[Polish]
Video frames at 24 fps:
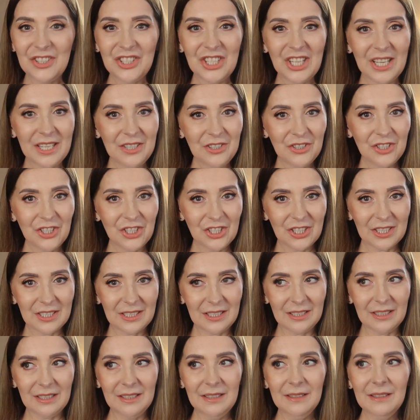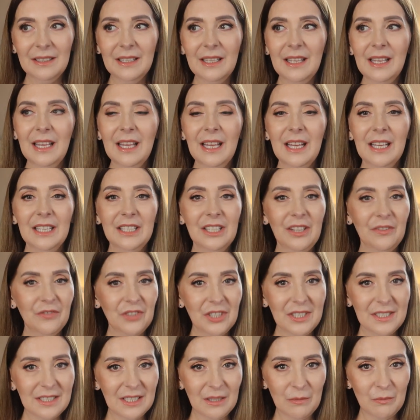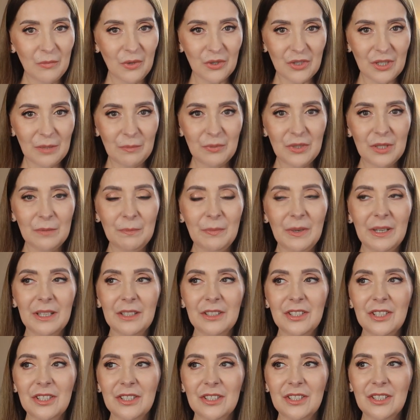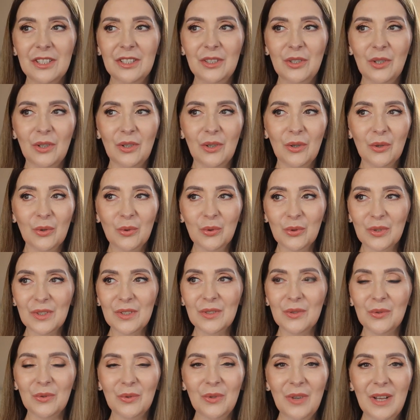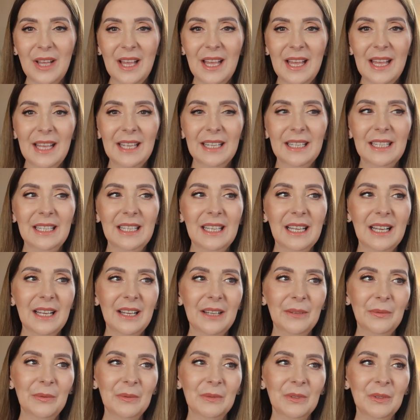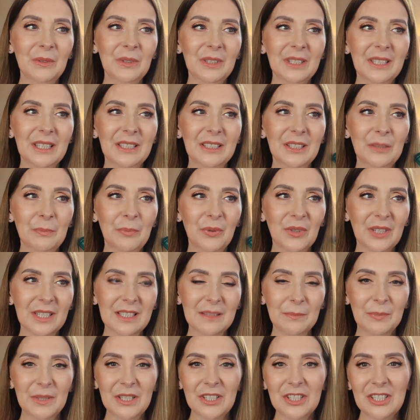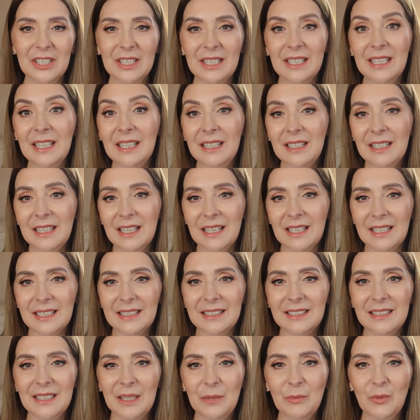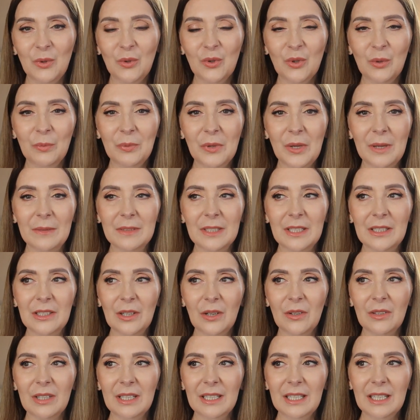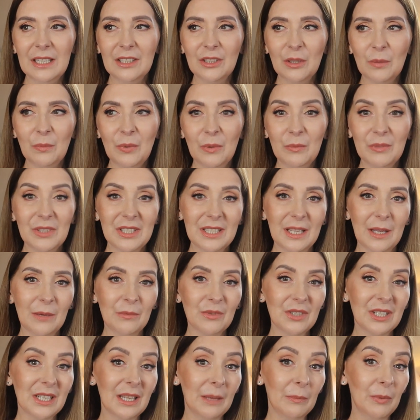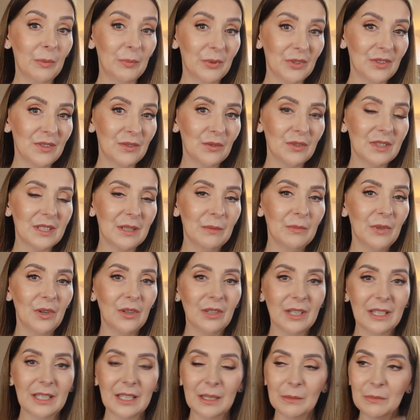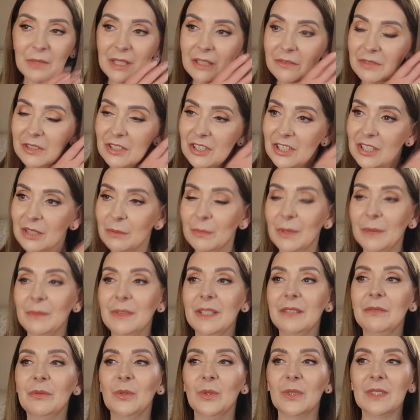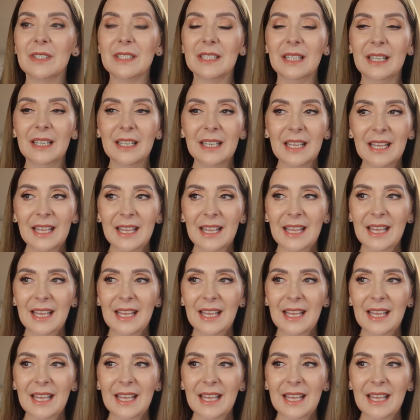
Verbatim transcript: ciężki, nie wszystkim może przypaść do gustu. Ja, mm, kiedy po raz pierwszy kilka lat temu kupiłam ten olejek, to pomyślałam, że ja po prostu z tym olejkiem nie wytrzymam na włosach,